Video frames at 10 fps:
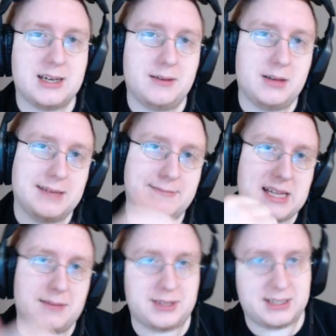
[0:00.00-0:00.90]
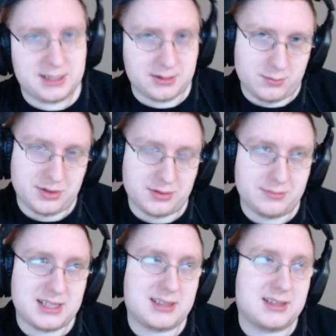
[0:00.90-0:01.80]
Ja, Im LPT können wir es
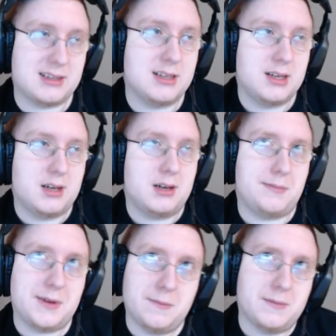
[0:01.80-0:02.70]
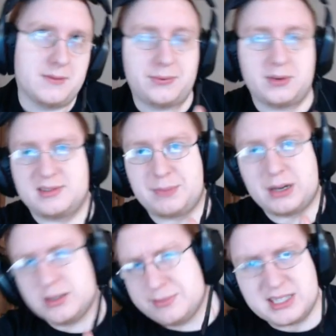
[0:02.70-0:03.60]
umsetzen. Im Force
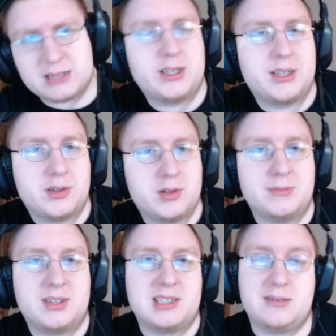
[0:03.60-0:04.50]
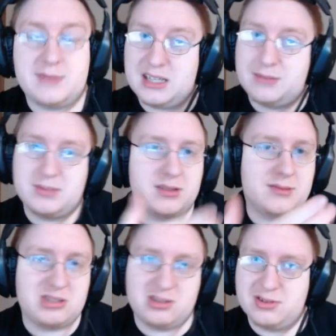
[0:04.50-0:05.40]
brauchen wir es aktuell noch nicht umzusetzen, weil da haben wir ja
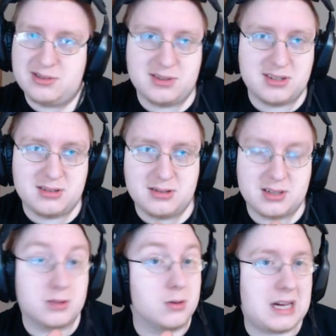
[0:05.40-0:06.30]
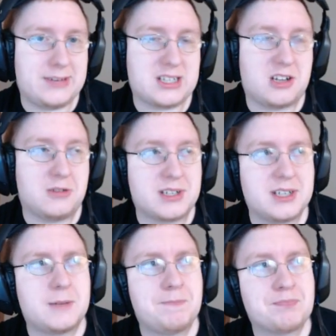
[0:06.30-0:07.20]
sowieso so oder so genug Abwechslung
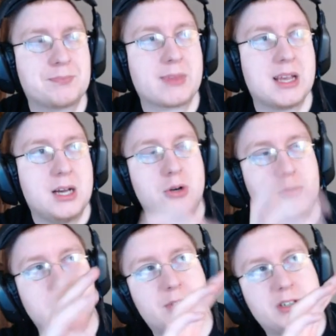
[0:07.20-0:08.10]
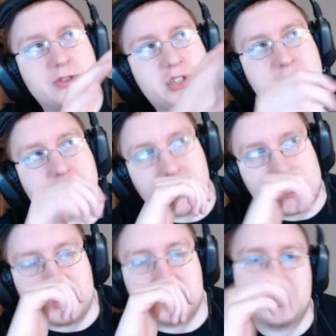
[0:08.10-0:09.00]
drin. Und im Project
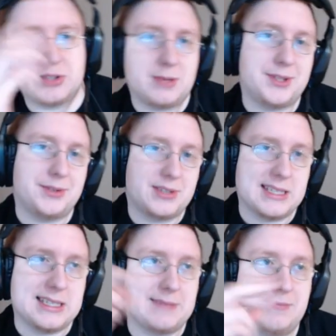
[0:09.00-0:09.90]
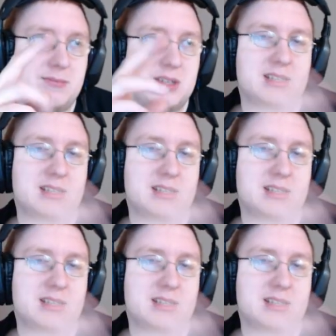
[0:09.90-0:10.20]
Farmer muss ich mal mit den Jungs reden.